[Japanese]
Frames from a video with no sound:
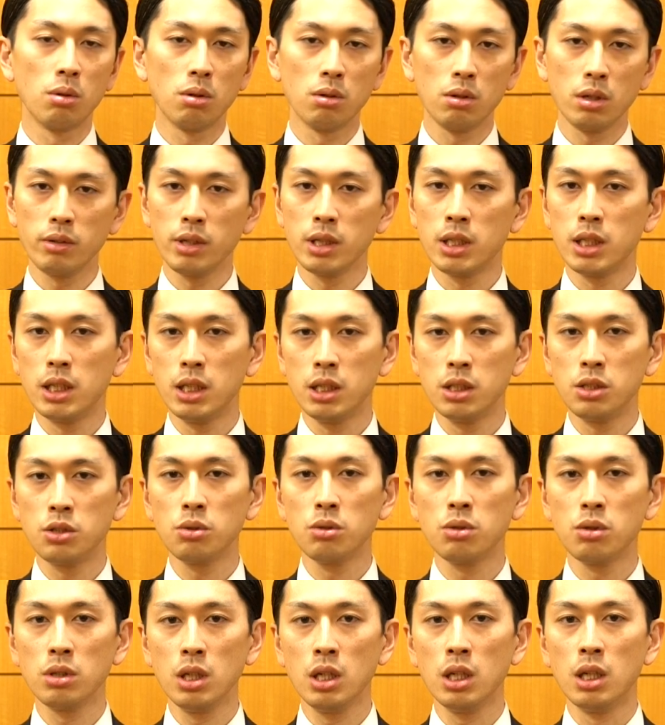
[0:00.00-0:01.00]
これは非
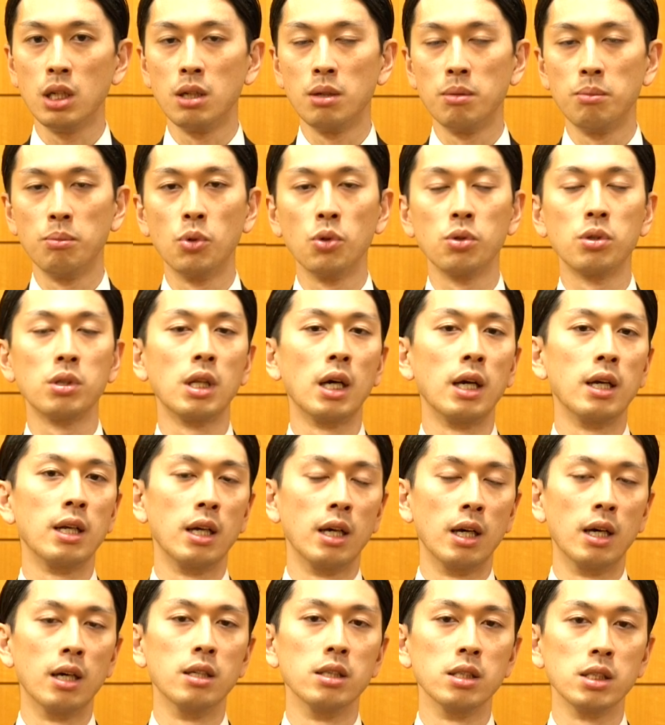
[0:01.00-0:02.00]
常にもったい
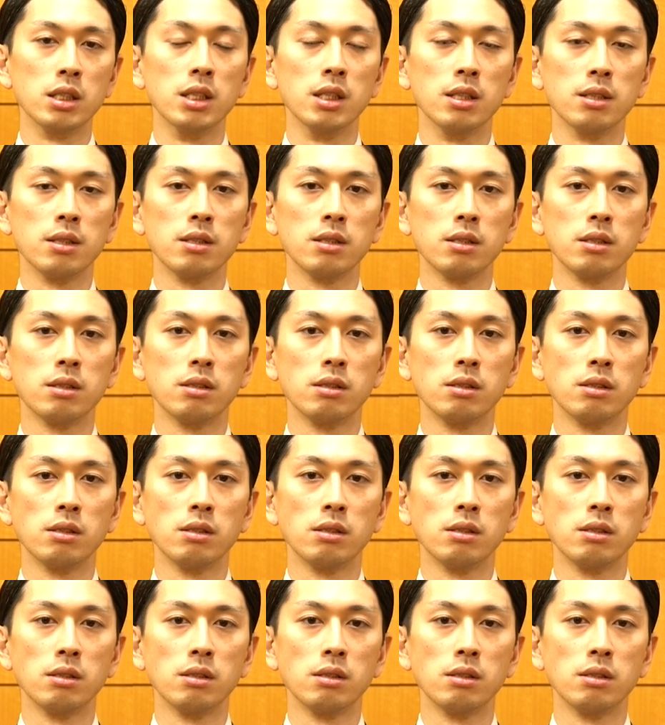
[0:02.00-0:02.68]
ない話です、